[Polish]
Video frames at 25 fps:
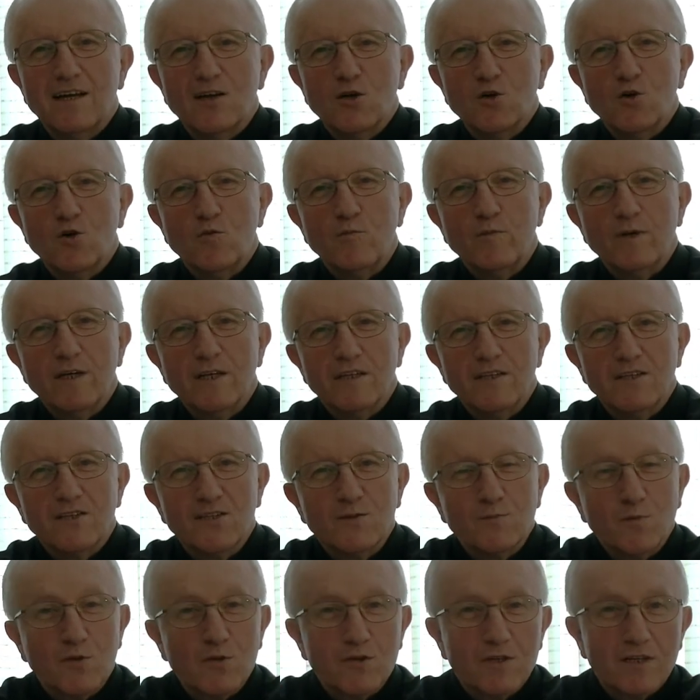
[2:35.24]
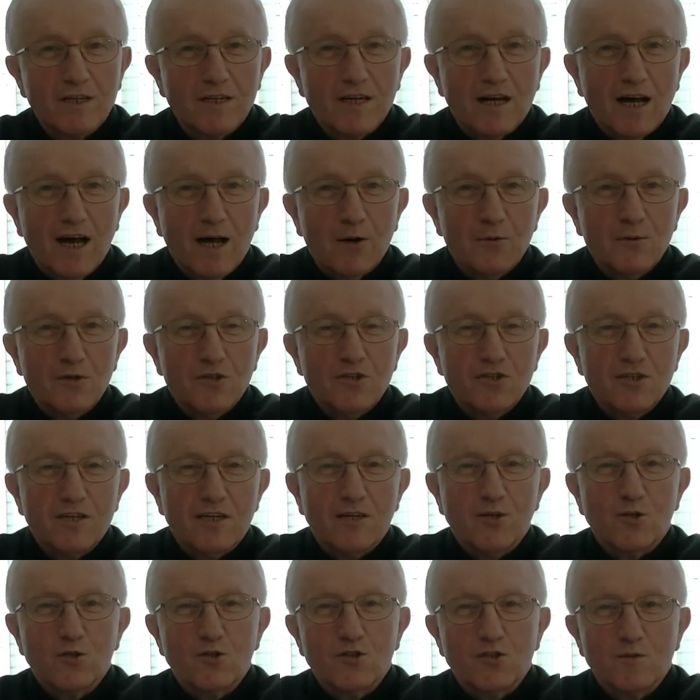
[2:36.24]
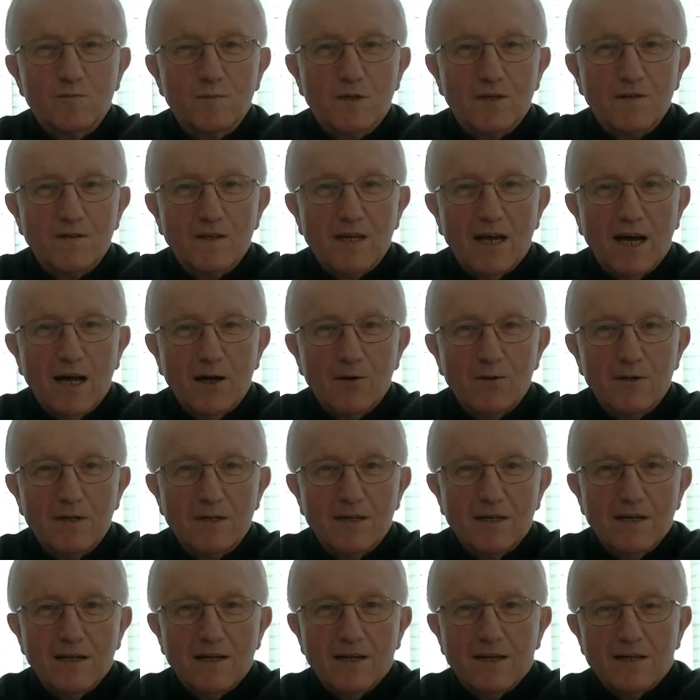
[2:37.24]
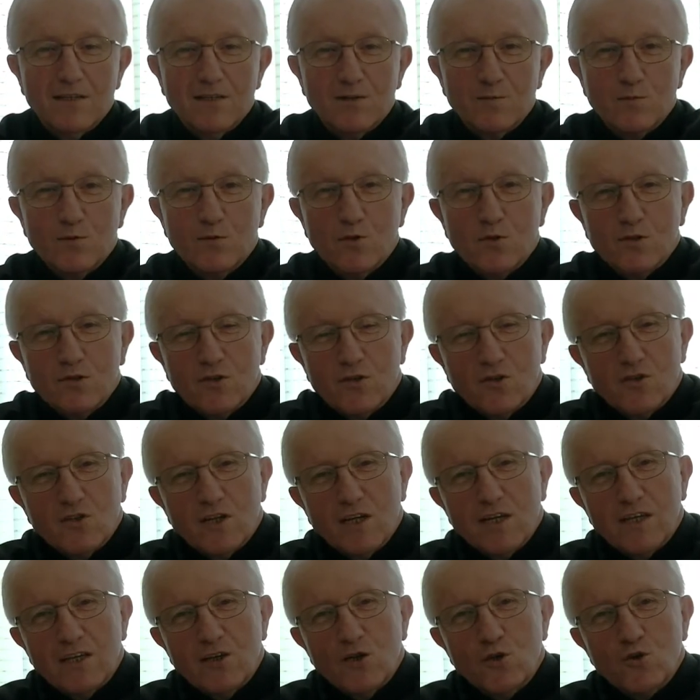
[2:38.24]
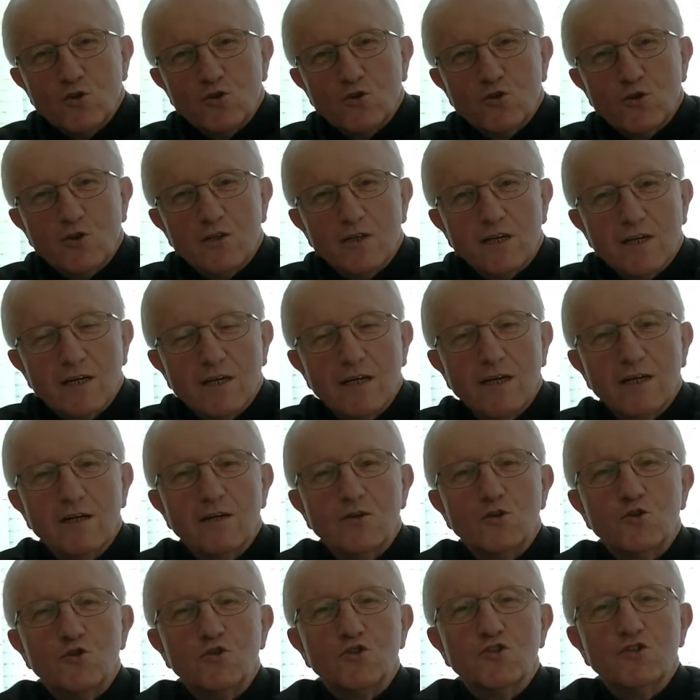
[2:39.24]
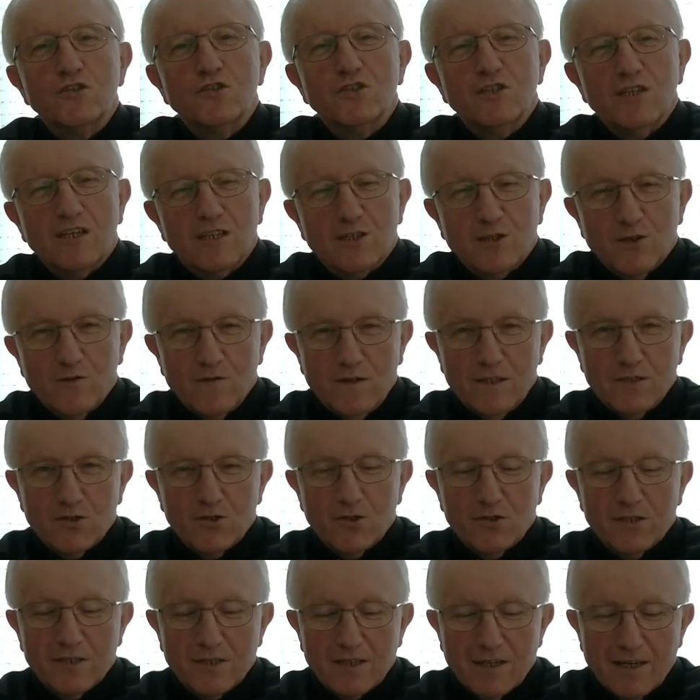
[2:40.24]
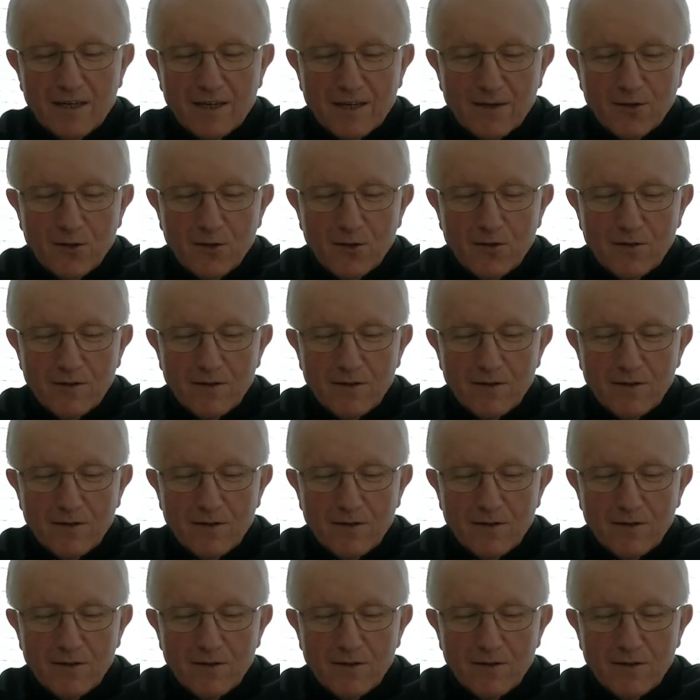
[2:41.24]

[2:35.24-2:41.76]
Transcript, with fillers: Kobiety spotykały się i rozmawiały. Było to taki ośrodek życia towarzyskiego.